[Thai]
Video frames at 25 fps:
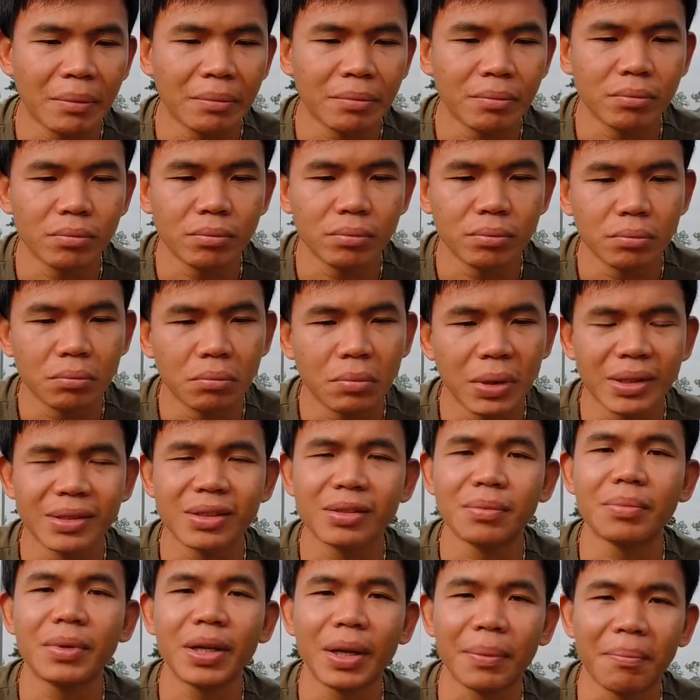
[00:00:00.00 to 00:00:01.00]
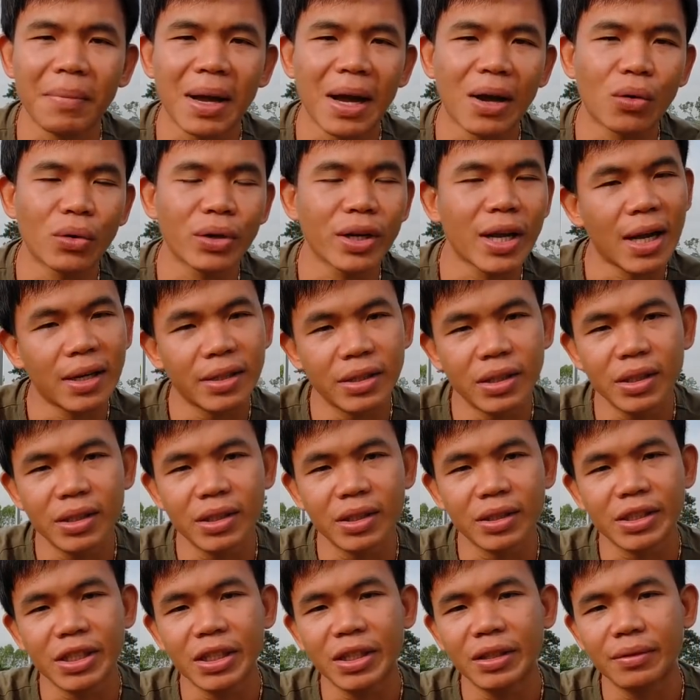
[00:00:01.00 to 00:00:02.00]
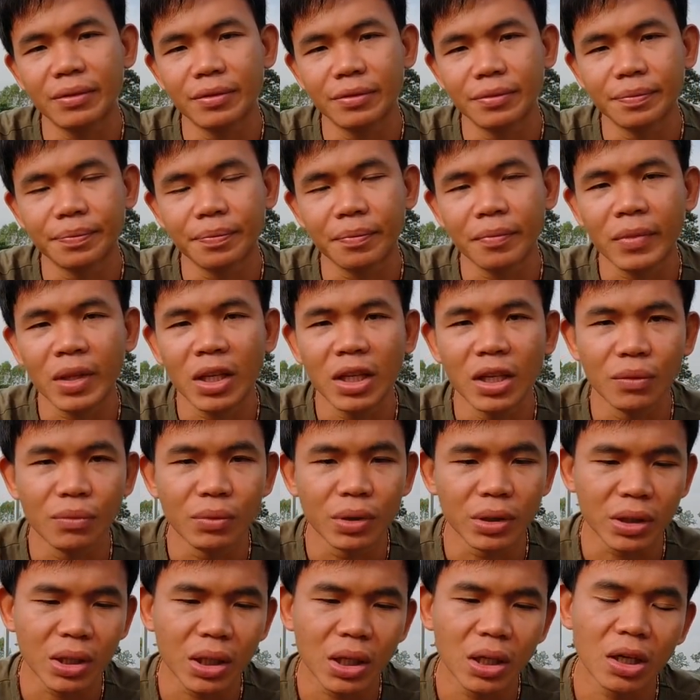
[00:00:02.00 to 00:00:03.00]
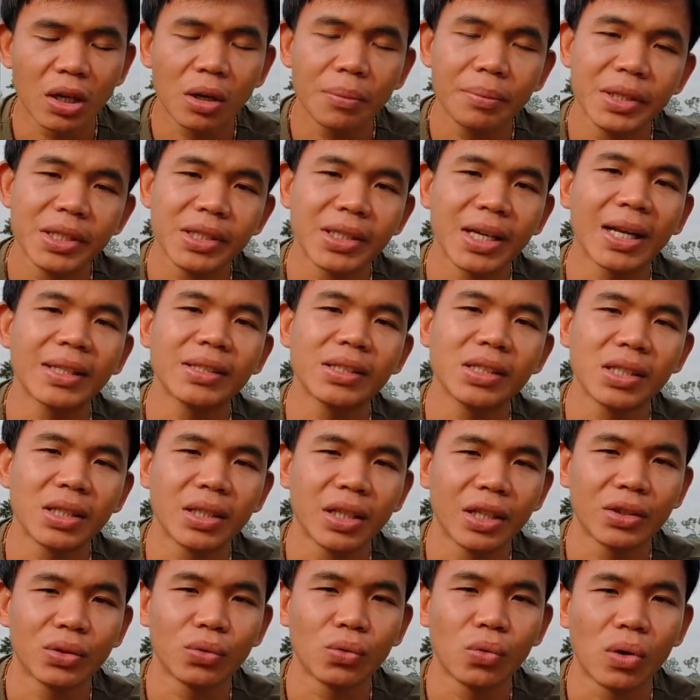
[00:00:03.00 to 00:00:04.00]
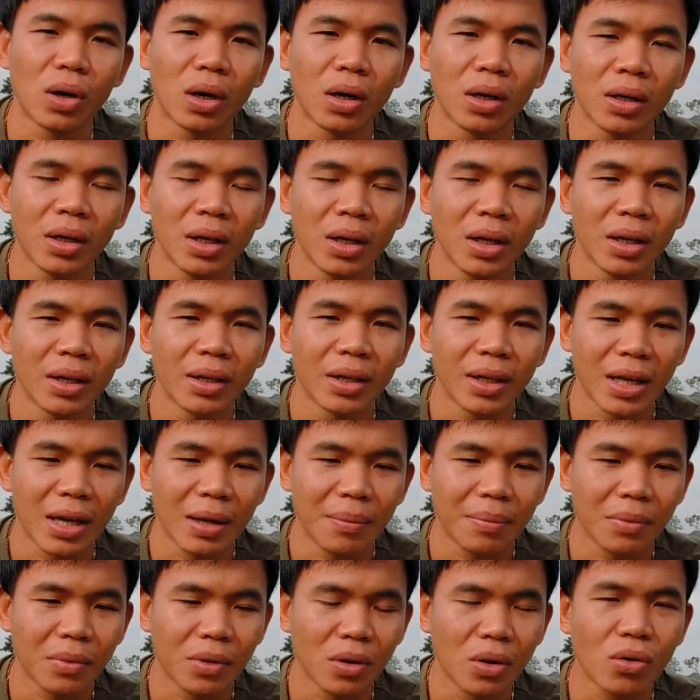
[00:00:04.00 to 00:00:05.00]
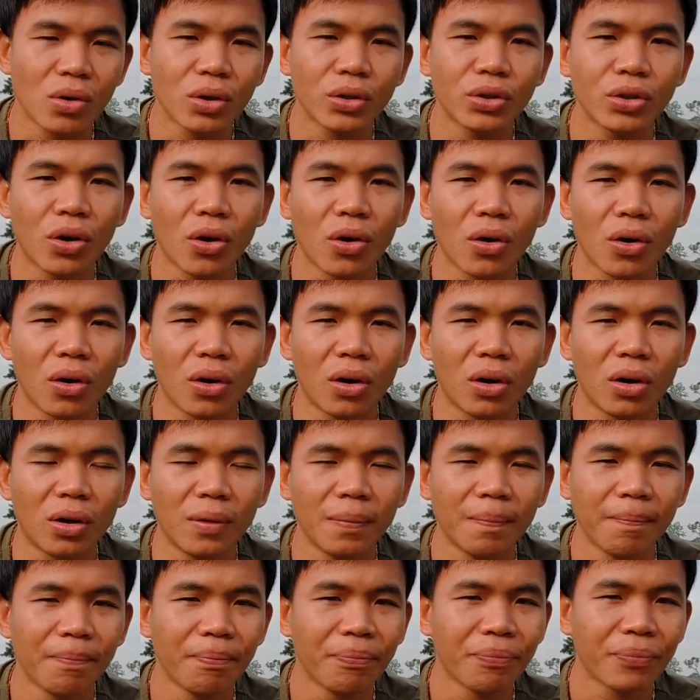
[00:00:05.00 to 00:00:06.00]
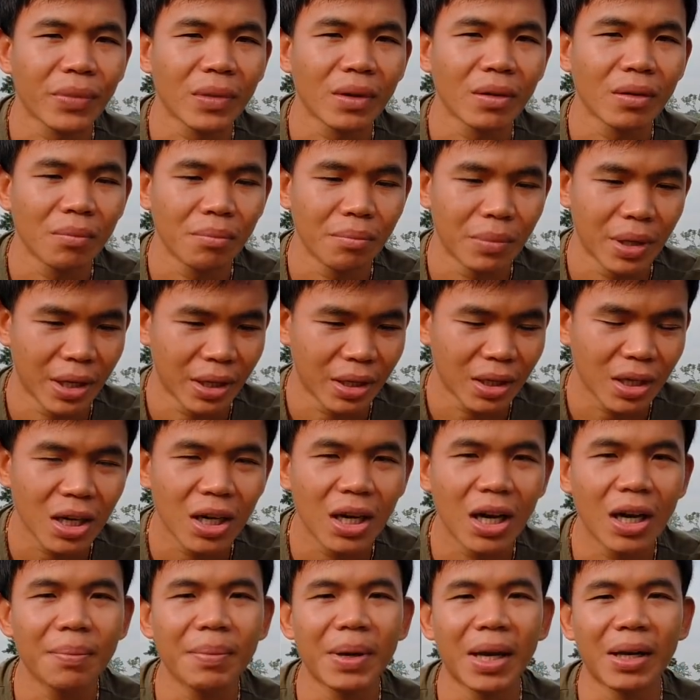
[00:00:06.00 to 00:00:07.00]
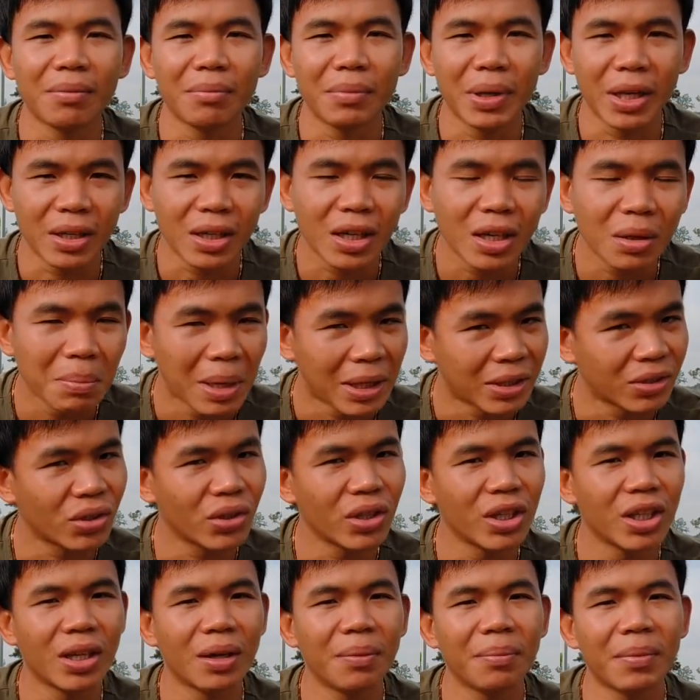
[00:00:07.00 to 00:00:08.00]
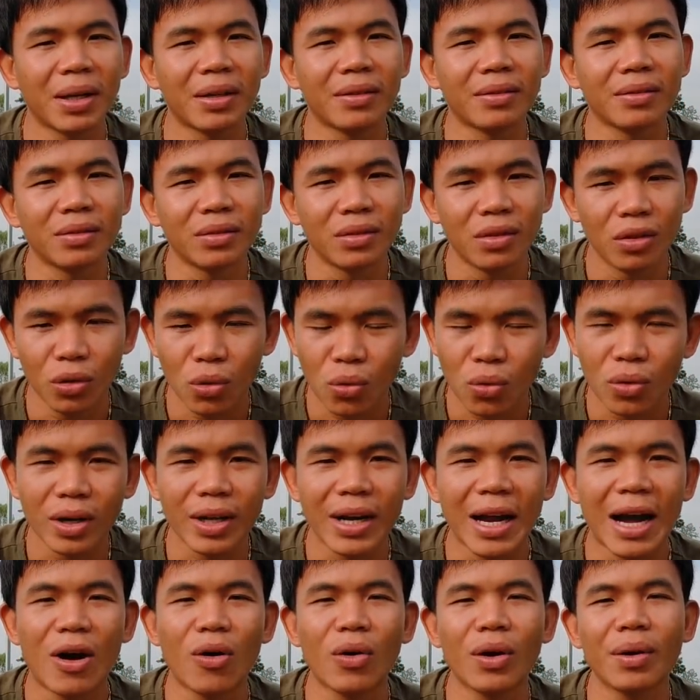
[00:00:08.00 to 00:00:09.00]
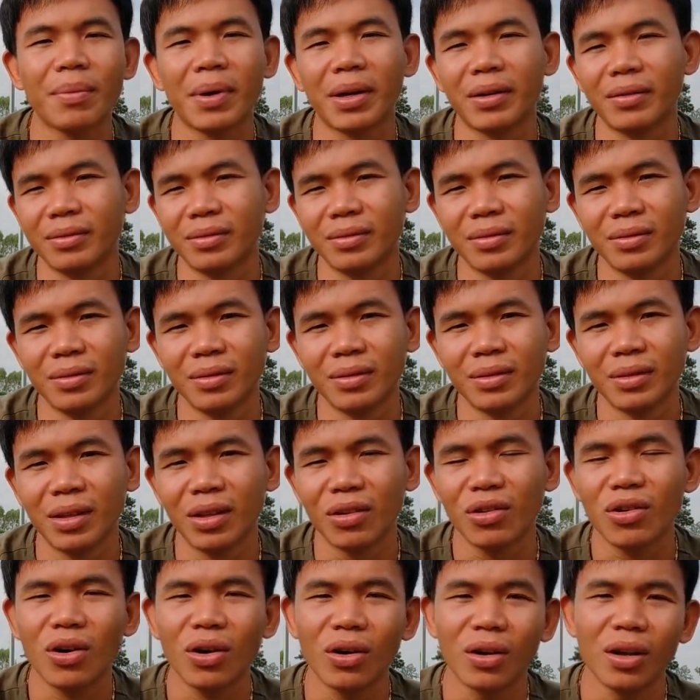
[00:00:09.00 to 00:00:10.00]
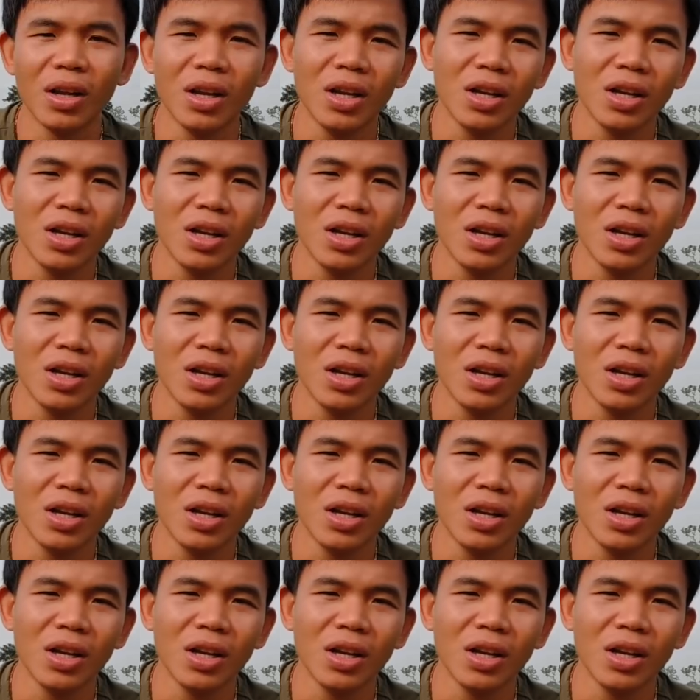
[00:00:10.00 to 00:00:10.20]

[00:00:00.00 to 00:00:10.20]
มันมันสำเร็จมาค่อนข้างเยอะ อย่างเช่นอินเวอร์เตอร์ก็มีชาร์จเจอร์ในตัวนะครับ เราก็ต่อเบรกเกอร์ให้มัน เบรกเกอร์แบตเตอรี่ให้มัน ลงกราวให้มัน แล้วก็